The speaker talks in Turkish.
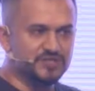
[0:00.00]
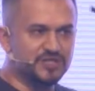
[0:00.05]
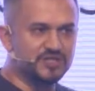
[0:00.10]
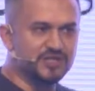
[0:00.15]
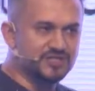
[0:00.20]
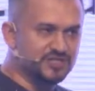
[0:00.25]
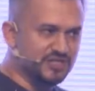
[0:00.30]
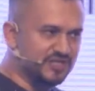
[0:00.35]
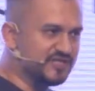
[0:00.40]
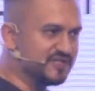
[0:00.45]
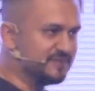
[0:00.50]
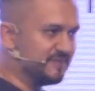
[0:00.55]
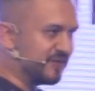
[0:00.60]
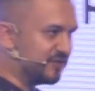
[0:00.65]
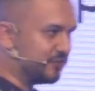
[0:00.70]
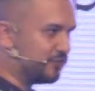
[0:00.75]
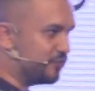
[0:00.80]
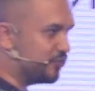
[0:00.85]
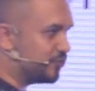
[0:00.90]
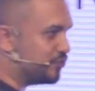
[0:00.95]
derece
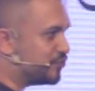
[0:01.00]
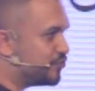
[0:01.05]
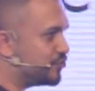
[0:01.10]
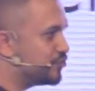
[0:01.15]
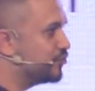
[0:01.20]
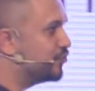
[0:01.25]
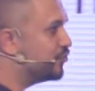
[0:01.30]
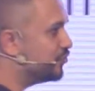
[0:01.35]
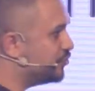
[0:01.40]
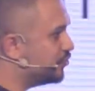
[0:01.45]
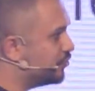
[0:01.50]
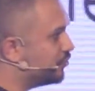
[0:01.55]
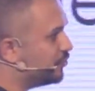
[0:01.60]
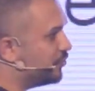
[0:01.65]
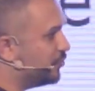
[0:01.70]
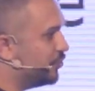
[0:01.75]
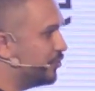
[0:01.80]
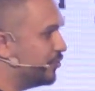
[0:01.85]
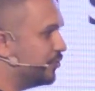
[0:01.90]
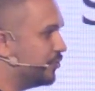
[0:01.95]
hizmet diyoruz çünkü
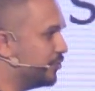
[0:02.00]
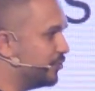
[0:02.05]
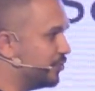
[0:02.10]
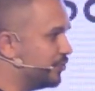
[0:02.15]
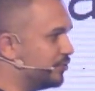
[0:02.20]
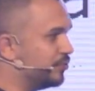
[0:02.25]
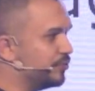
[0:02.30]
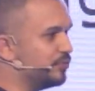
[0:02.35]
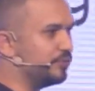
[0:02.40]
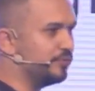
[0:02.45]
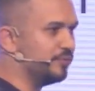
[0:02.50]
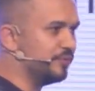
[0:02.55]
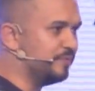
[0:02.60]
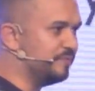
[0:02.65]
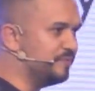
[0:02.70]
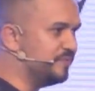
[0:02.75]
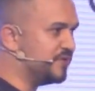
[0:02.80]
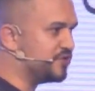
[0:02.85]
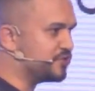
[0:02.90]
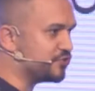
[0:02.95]
e,
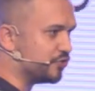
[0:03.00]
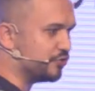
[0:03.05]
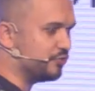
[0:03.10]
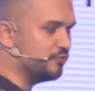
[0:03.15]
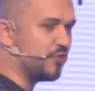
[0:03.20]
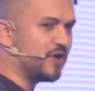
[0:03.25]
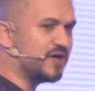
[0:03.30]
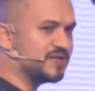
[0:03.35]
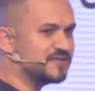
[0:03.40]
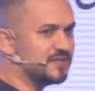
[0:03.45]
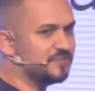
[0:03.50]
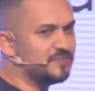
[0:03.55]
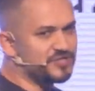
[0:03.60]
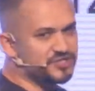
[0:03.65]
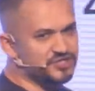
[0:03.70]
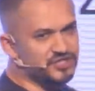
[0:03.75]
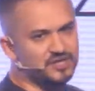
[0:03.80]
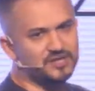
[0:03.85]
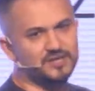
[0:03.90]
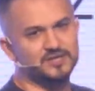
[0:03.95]
birçok
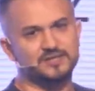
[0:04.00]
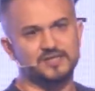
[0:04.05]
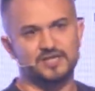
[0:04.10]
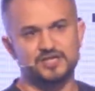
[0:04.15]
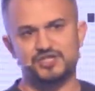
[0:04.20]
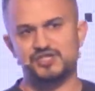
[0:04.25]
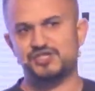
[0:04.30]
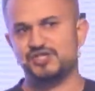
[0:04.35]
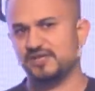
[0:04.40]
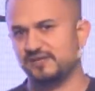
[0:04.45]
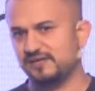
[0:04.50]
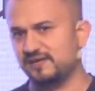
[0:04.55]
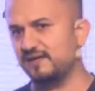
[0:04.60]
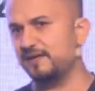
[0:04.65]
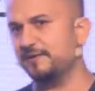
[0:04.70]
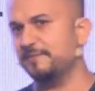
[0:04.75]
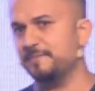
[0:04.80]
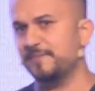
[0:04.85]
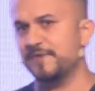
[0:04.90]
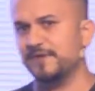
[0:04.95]
muhasebeci arkadaş ya
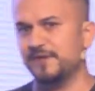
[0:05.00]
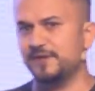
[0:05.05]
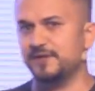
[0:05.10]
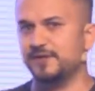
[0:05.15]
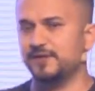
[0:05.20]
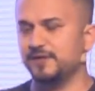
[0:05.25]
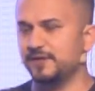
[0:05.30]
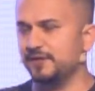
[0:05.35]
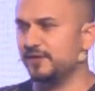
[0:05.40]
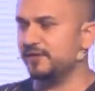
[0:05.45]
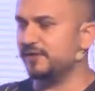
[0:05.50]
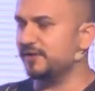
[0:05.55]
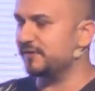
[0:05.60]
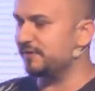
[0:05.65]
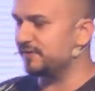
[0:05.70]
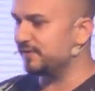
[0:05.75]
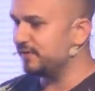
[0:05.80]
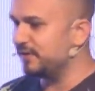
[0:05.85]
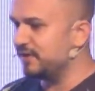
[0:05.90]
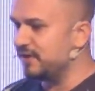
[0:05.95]
da e,
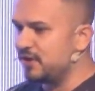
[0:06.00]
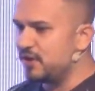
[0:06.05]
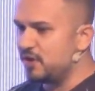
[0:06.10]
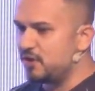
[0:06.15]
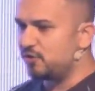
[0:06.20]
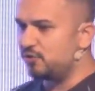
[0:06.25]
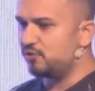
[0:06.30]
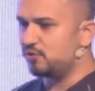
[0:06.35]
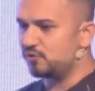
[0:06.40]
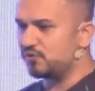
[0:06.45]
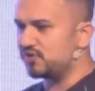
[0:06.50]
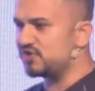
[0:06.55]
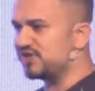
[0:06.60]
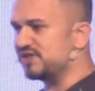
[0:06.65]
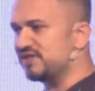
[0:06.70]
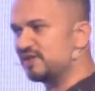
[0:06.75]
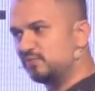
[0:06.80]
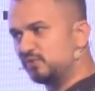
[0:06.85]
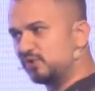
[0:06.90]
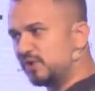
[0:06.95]
Yurt
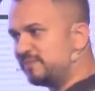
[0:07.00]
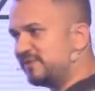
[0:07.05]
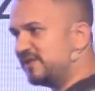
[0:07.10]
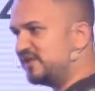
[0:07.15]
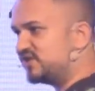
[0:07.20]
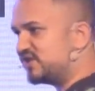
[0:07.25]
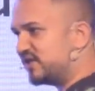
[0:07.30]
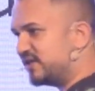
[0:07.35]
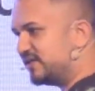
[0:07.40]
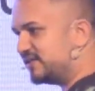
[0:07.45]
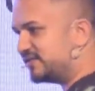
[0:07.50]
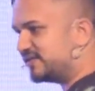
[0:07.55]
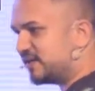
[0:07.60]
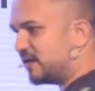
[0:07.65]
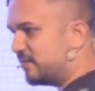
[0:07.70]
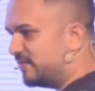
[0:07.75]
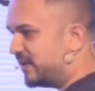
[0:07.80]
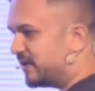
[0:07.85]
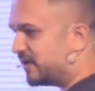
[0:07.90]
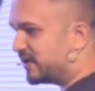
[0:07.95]
dışında bulabileceğiniz
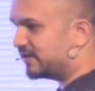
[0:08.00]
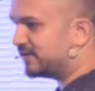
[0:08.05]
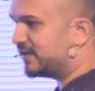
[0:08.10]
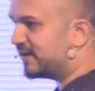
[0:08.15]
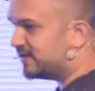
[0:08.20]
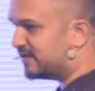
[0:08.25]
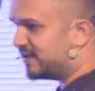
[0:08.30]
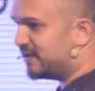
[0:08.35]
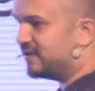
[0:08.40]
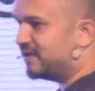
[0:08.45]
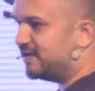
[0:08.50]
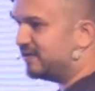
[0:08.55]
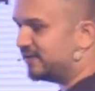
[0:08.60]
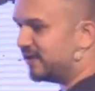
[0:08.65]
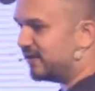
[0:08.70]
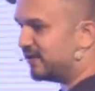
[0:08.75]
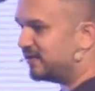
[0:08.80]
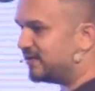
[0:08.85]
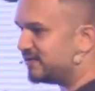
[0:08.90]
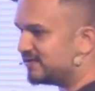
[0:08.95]
Amerika'da ya da
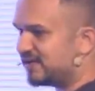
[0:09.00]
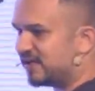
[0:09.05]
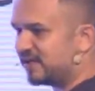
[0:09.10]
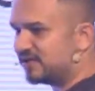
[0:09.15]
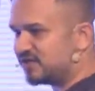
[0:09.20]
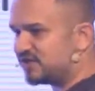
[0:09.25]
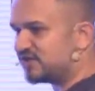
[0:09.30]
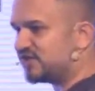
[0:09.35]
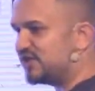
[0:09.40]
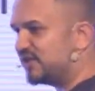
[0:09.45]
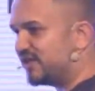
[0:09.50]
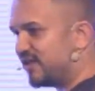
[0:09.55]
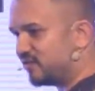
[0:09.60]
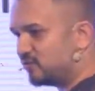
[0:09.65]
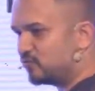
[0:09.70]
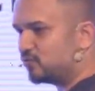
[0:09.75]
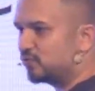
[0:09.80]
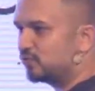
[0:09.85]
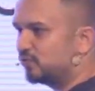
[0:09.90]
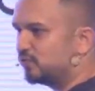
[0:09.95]
İngiltere'de sadece
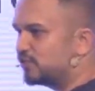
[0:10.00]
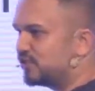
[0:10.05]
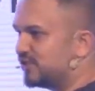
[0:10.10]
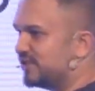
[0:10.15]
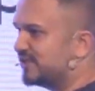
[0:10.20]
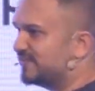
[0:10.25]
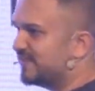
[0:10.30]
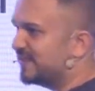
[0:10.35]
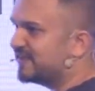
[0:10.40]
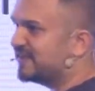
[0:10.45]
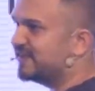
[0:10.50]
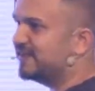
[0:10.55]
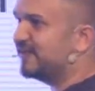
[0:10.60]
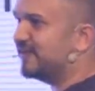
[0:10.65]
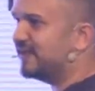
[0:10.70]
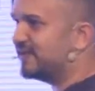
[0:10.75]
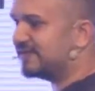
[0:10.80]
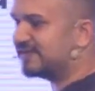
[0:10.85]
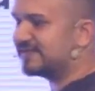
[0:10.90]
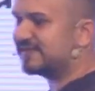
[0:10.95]
şirket kuruluş
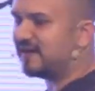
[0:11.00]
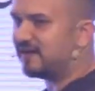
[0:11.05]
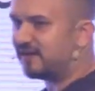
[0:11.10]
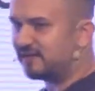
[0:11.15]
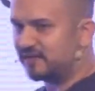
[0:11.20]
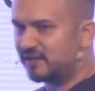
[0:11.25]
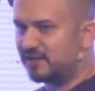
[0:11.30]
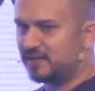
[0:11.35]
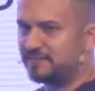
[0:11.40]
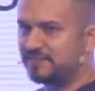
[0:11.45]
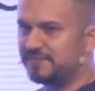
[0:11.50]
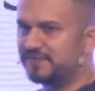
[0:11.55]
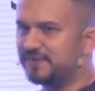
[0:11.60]
hizmetini sağlayıp